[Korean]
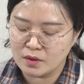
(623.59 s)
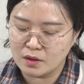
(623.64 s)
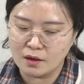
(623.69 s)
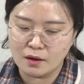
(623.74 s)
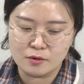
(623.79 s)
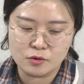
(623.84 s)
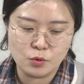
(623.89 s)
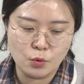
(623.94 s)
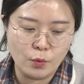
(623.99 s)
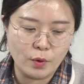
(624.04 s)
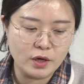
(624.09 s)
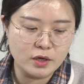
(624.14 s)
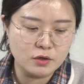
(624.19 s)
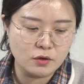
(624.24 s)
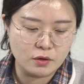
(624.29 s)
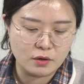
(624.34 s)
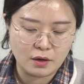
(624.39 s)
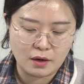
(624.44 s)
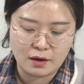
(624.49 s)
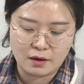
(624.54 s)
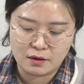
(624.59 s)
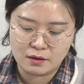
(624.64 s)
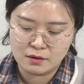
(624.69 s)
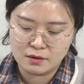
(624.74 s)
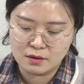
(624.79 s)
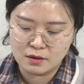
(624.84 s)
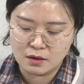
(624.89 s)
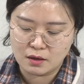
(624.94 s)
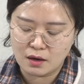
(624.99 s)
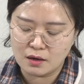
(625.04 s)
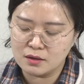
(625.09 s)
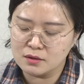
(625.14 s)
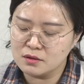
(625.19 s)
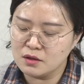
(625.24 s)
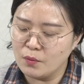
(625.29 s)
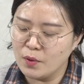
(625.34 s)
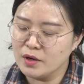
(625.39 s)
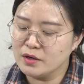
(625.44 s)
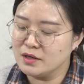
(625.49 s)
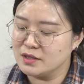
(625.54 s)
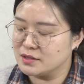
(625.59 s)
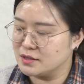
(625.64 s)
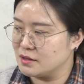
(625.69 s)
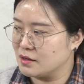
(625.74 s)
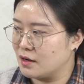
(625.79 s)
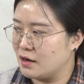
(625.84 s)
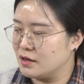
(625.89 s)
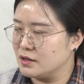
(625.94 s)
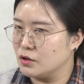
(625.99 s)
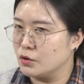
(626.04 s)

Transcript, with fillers: 내가 또 왜 이럴까? 아, 그때 왜 그랬을까?